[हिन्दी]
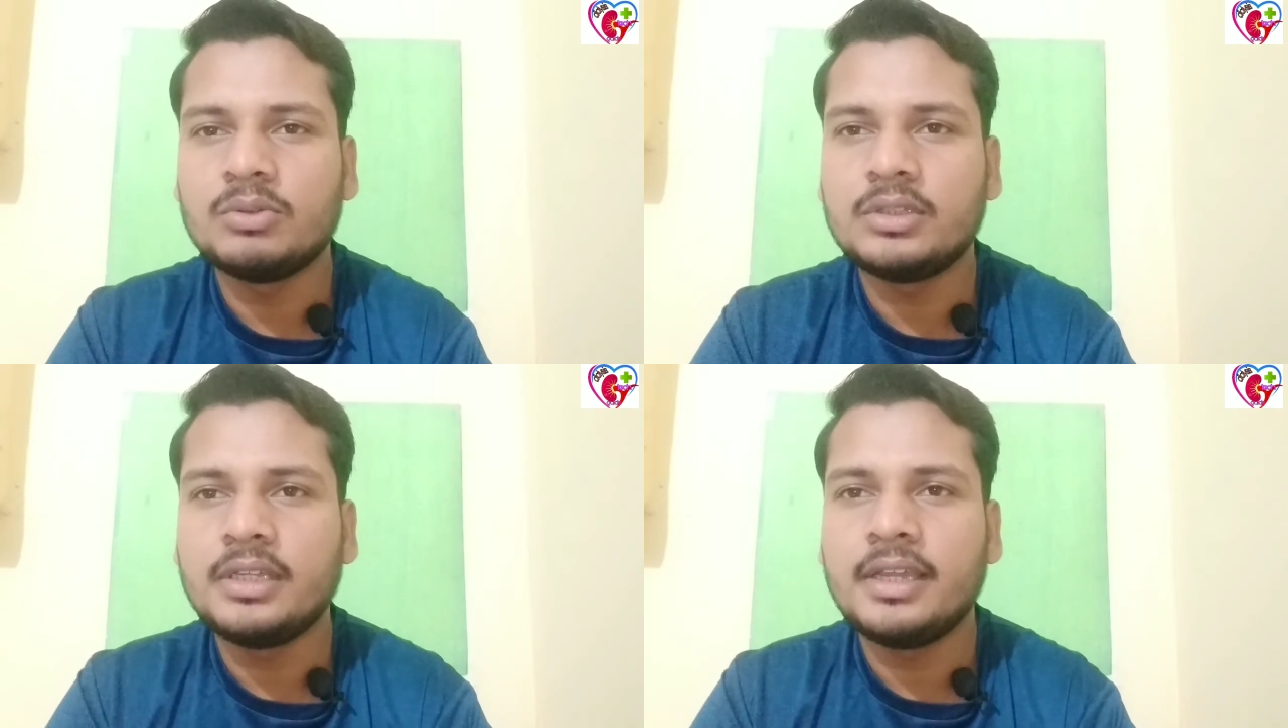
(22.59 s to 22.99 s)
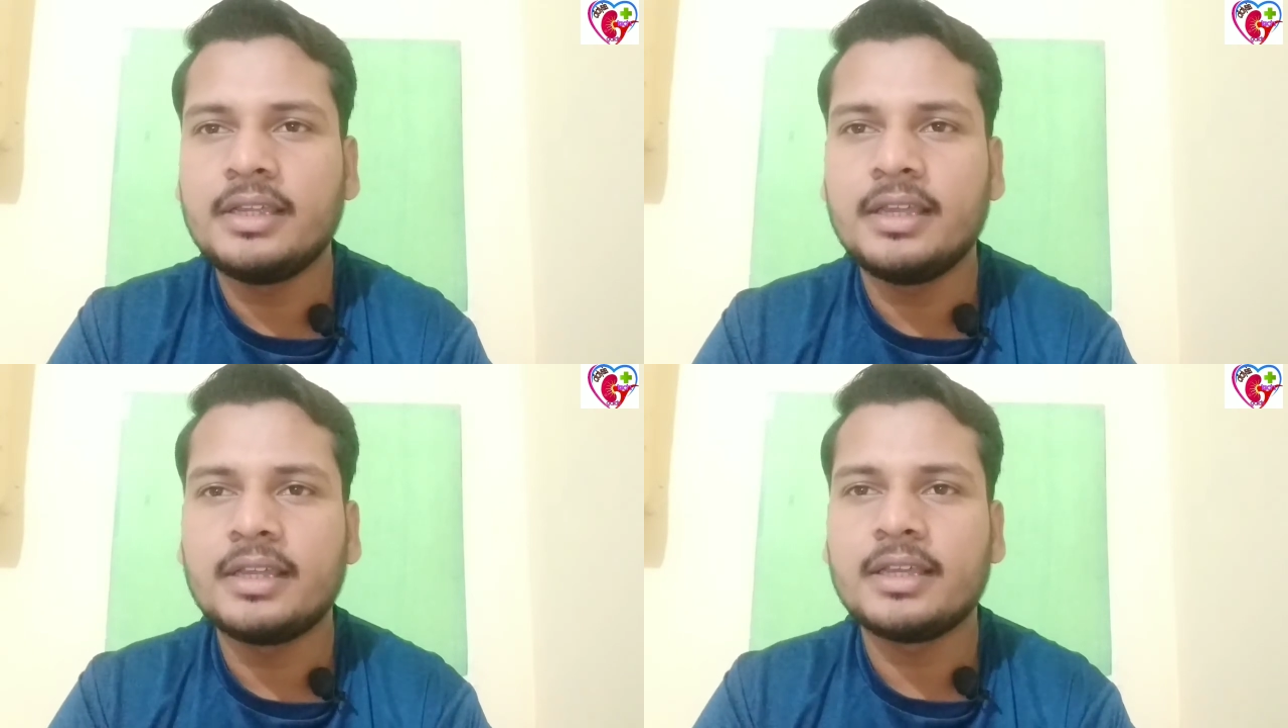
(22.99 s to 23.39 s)
होती है
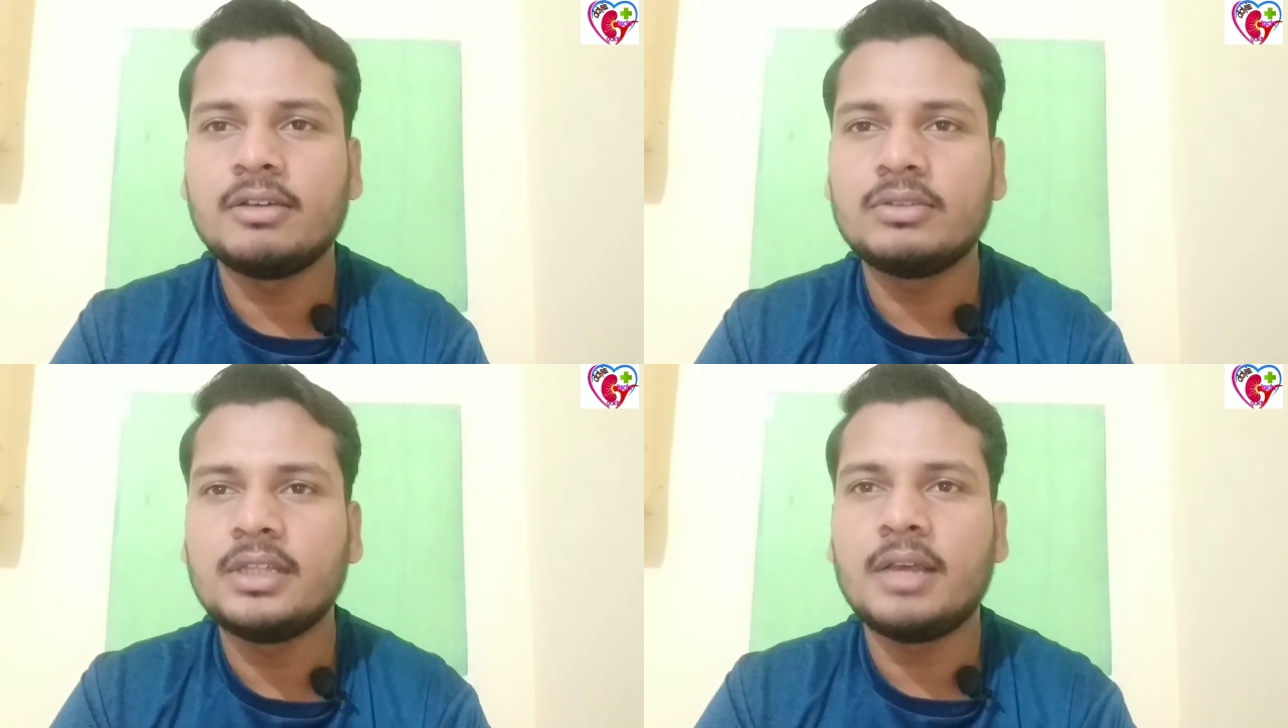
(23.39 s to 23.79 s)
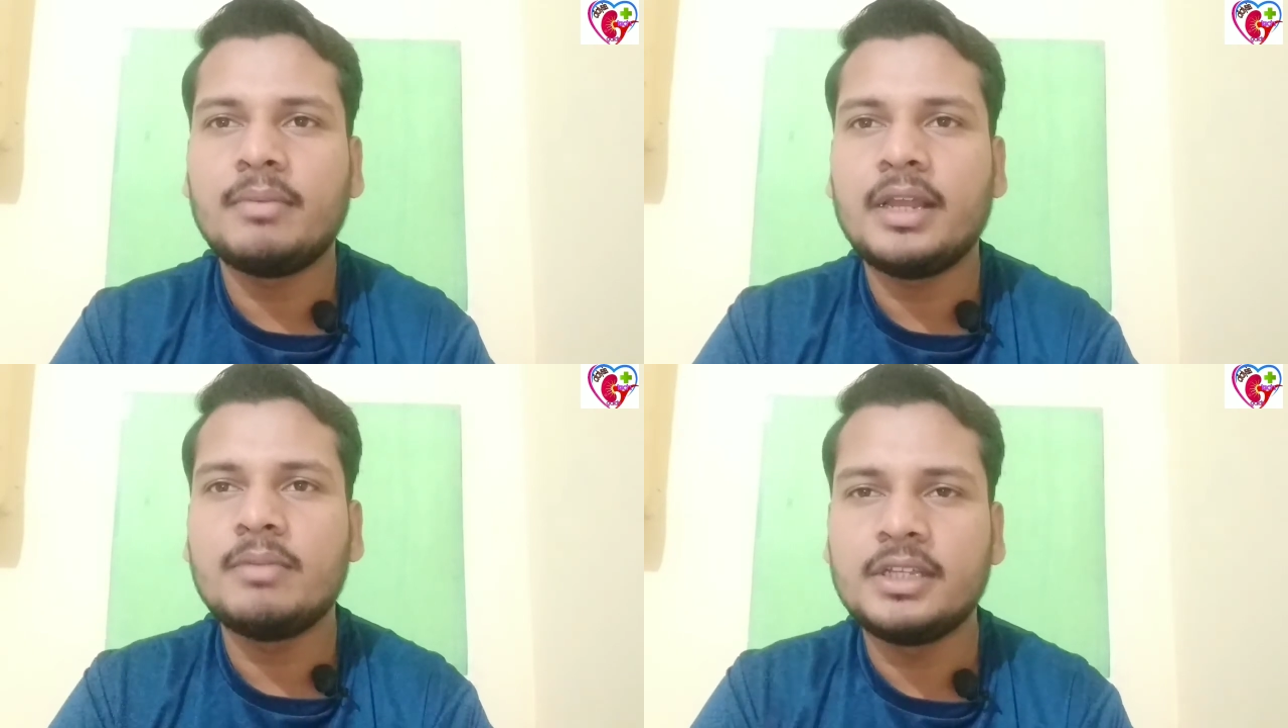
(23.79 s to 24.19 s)
यह क्या होती है
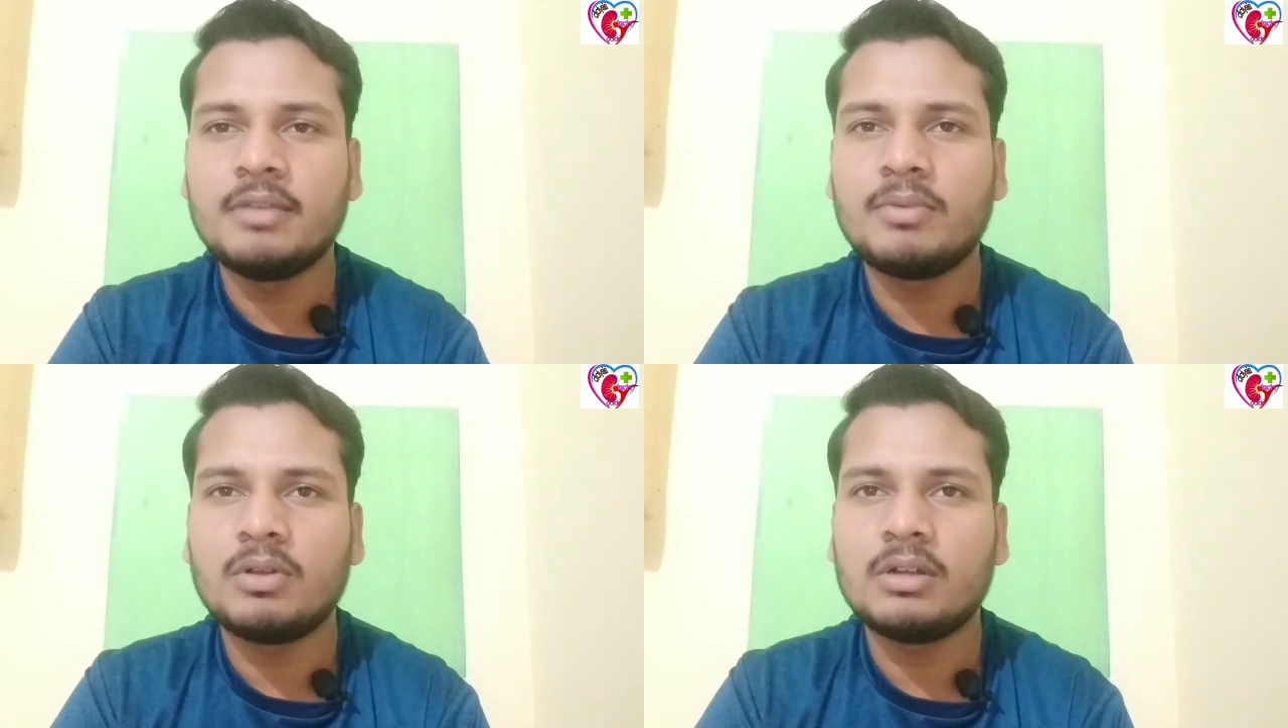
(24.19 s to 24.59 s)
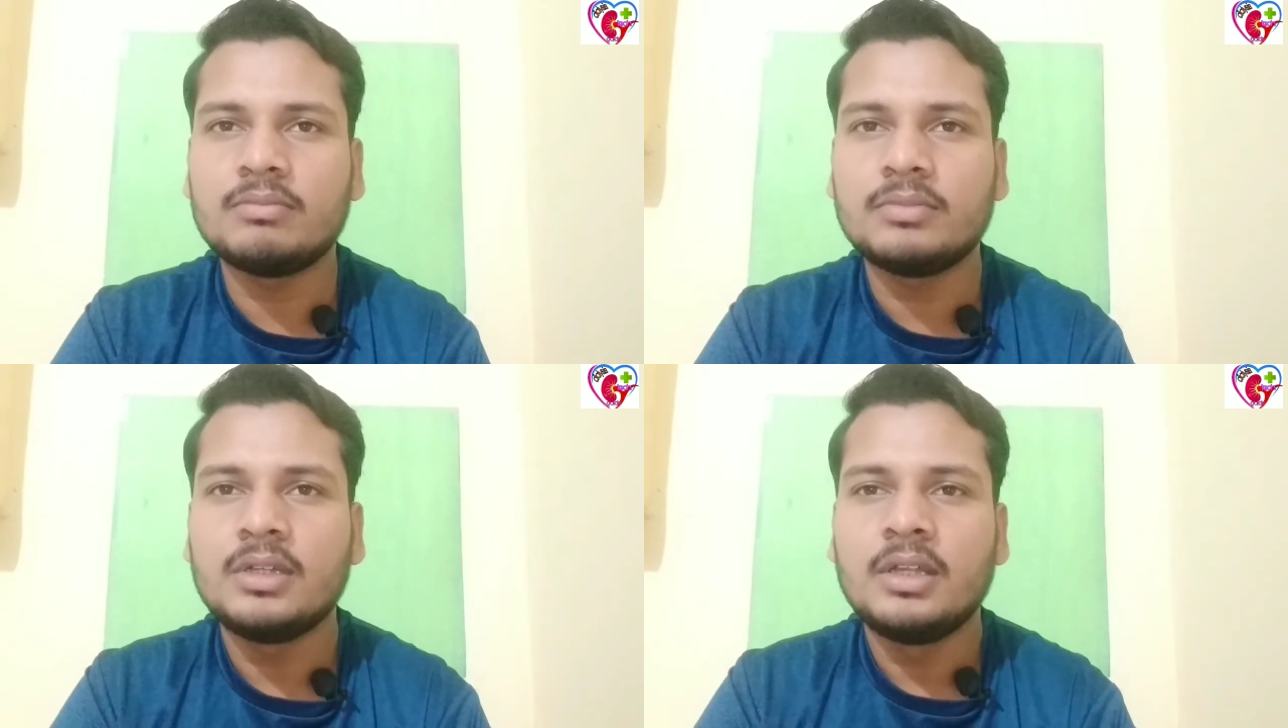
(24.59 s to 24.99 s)
हमारे बॉडी प्रॉब्लम